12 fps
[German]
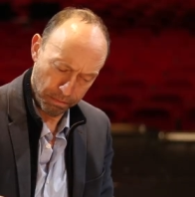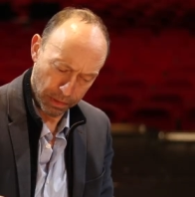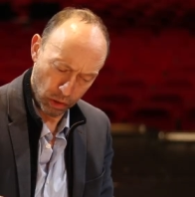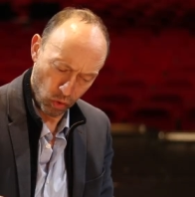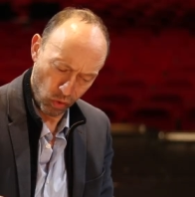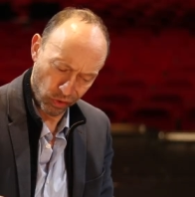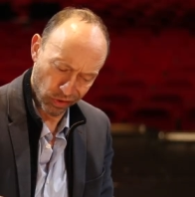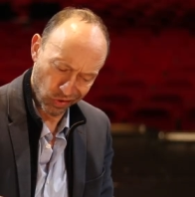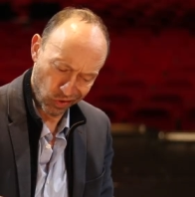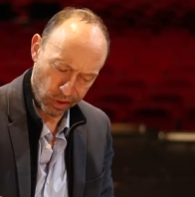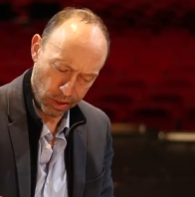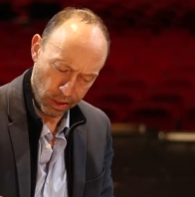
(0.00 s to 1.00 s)
Man
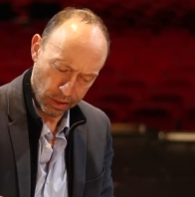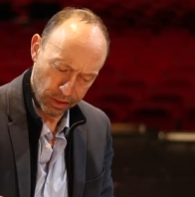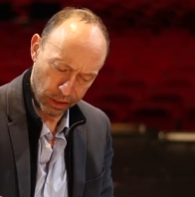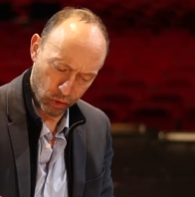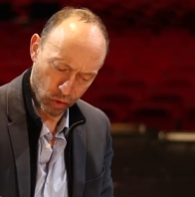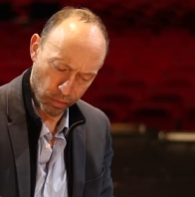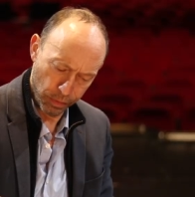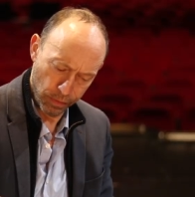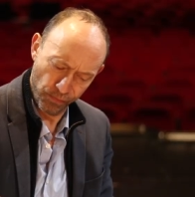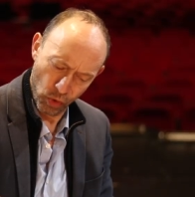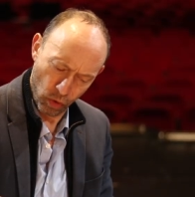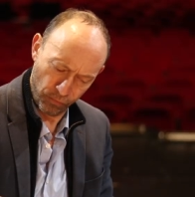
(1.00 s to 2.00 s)
leugnet sie. Sie
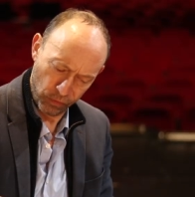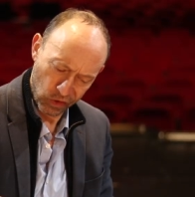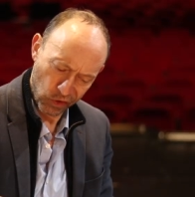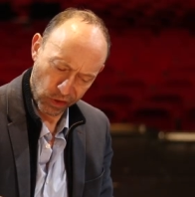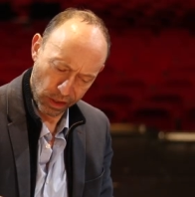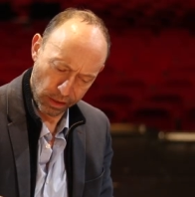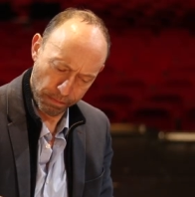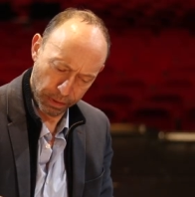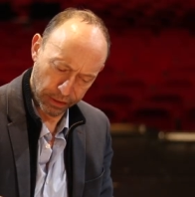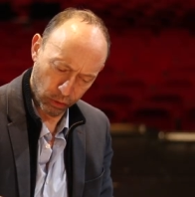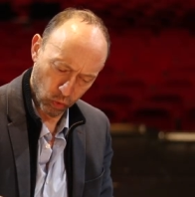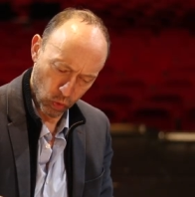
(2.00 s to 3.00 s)
kommen offiziell
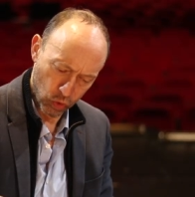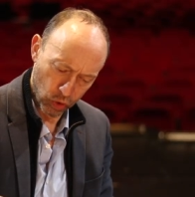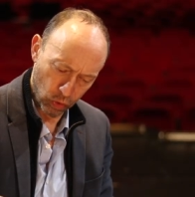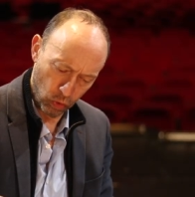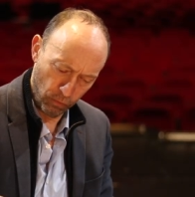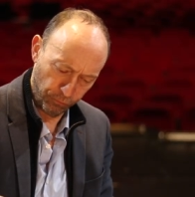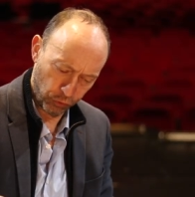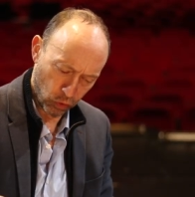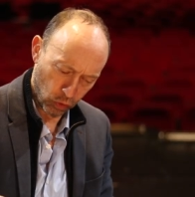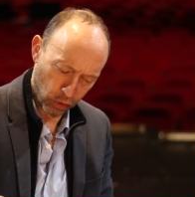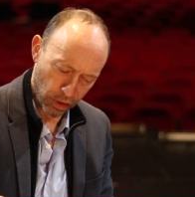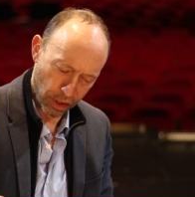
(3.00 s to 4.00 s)
bei der großen
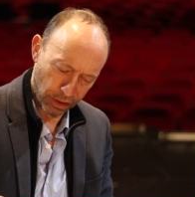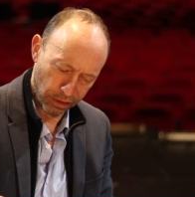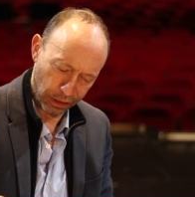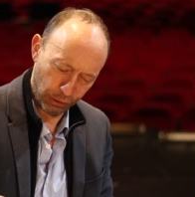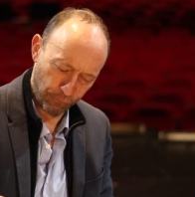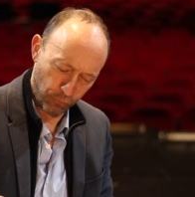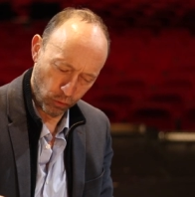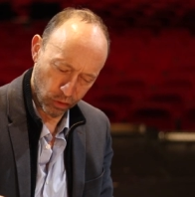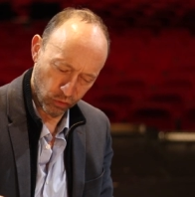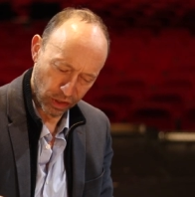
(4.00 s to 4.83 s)
Lufttrockenheit nicht vor.